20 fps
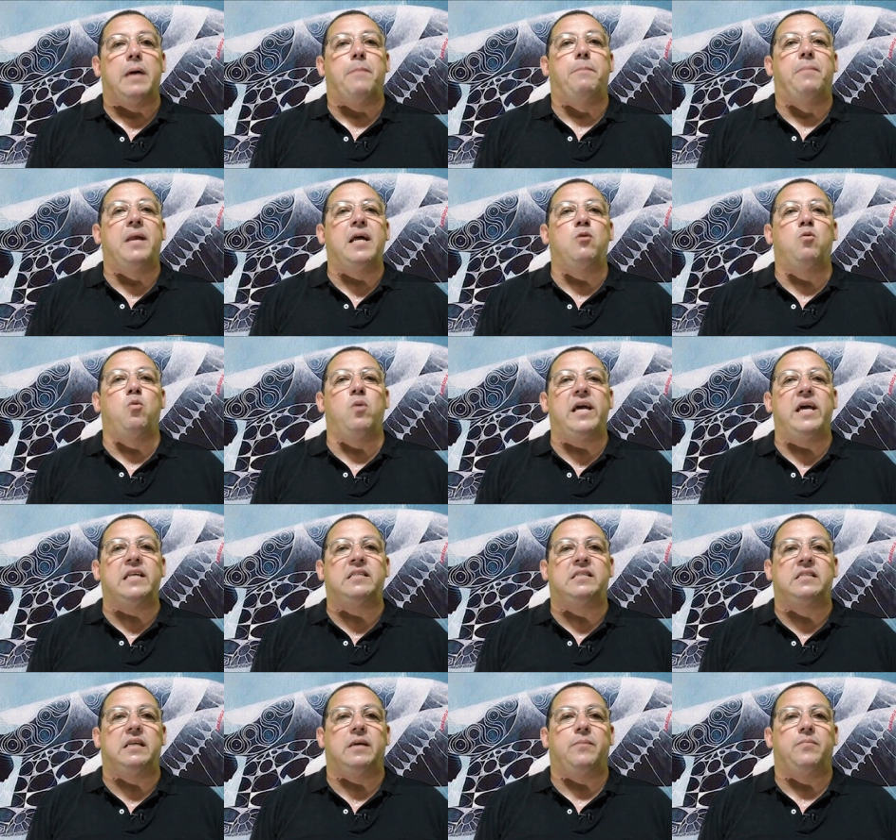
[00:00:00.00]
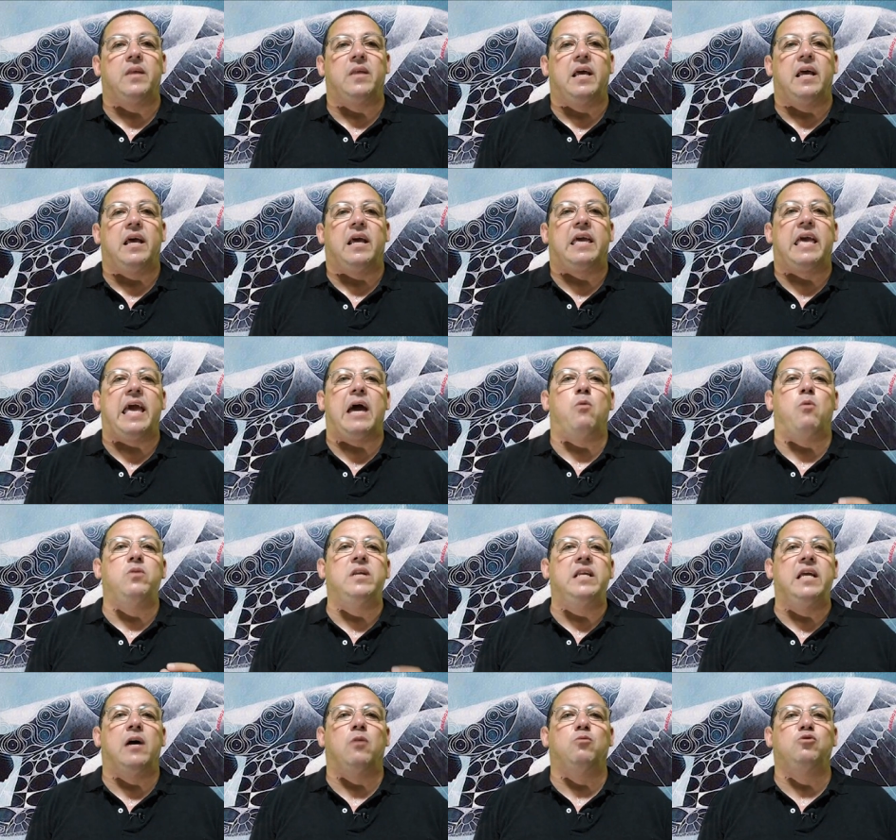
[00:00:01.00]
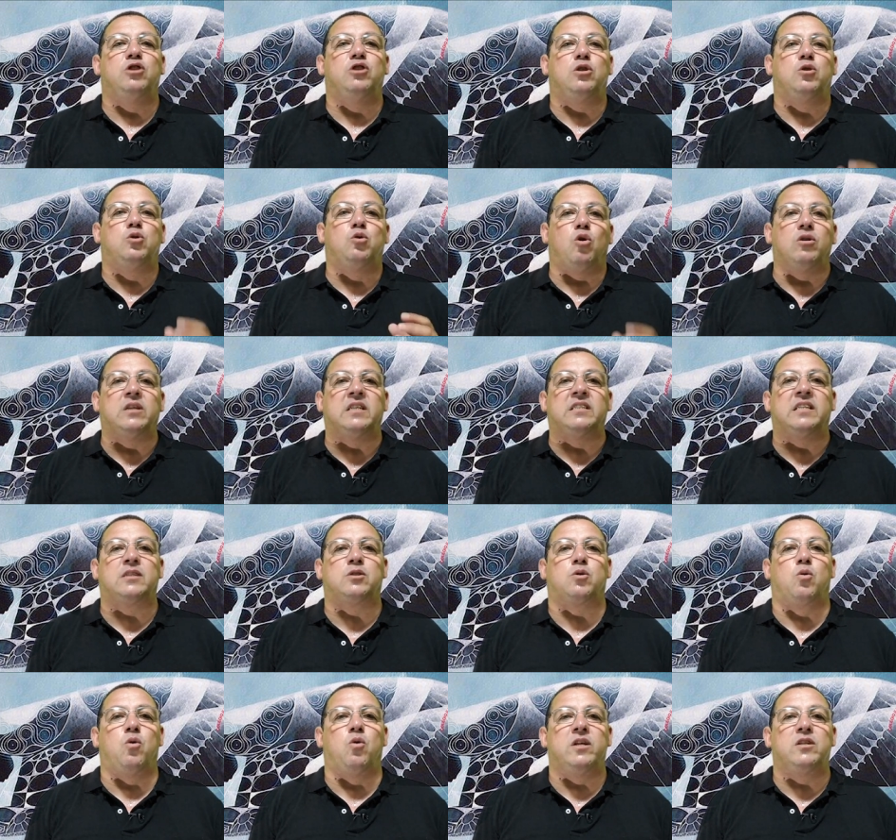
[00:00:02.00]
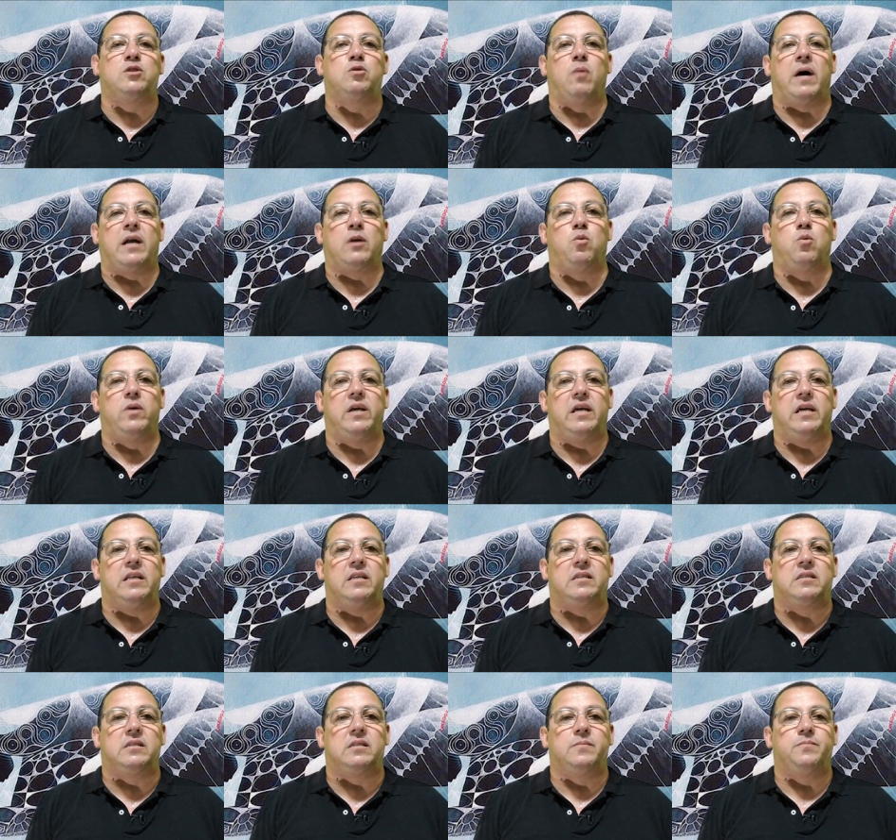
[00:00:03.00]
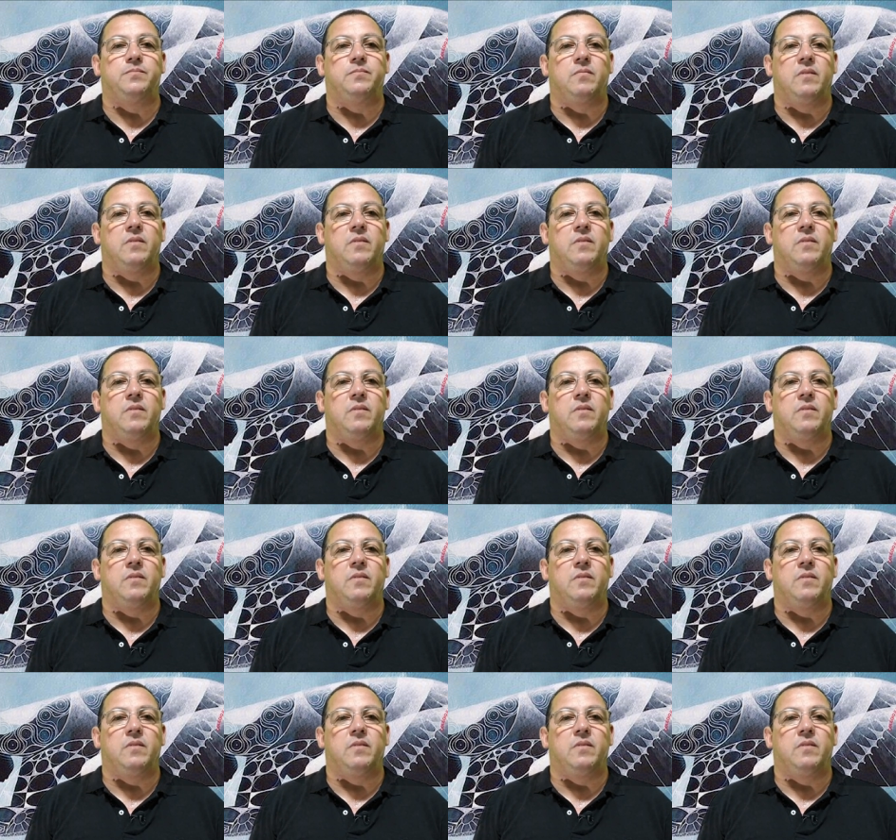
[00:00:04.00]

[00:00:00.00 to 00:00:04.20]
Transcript: Branco esse que é a união de todas as cores do arco-íris.